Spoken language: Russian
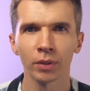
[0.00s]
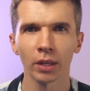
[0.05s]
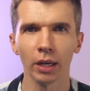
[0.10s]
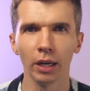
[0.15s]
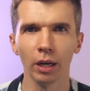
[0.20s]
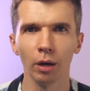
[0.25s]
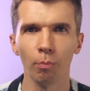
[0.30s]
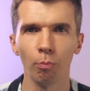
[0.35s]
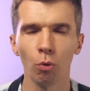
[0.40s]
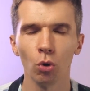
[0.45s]

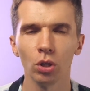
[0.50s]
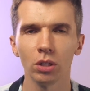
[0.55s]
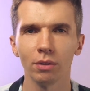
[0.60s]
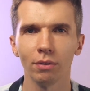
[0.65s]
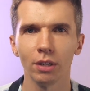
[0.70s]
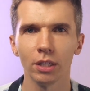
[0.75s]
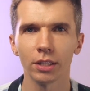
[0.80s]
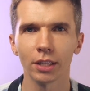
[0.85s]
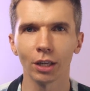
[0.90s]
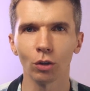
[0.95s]
а,
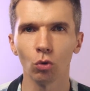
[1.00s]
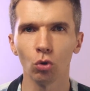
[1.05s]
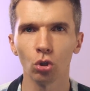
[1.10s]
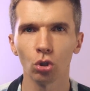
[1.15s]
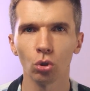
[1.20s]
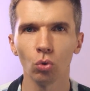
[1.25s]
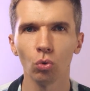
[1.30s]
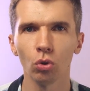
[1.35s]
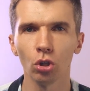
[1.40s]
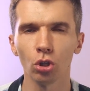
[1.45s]
пользовались такой
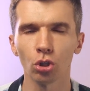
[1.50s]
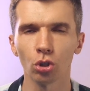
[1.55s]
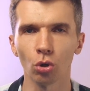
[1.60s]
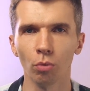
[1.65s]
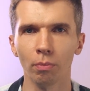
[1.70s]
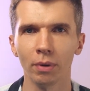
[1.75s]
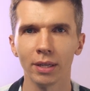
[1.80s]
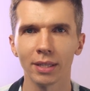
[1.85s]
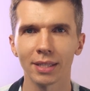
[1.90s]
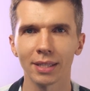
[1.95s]
штукой, что
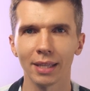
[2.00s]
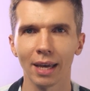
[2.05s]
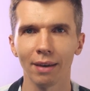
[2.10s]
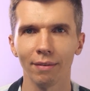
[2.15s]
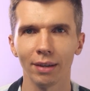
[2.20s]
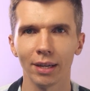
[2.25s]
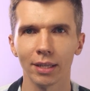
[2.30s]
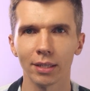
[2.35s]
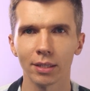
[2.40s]
мы ставили